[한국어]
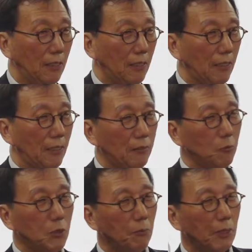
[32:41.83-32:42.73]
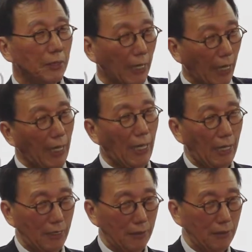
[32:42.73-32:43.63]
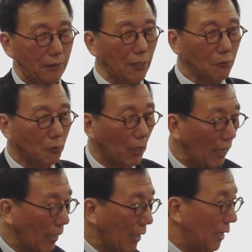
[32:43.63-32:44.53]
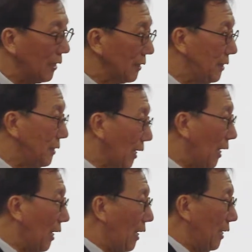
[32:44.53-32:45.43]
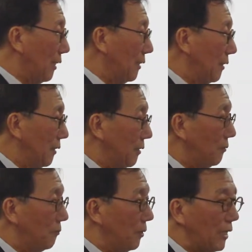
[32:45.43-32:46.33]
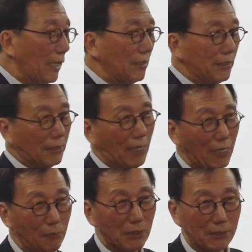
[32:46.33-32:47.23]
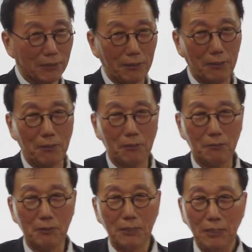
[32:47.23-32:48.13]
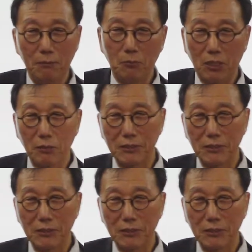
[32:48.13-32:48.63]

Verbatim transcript: 이게 60년대에 영국의 기자가 우리나라에 대해서 칼럼을 썼어요. 뭐라고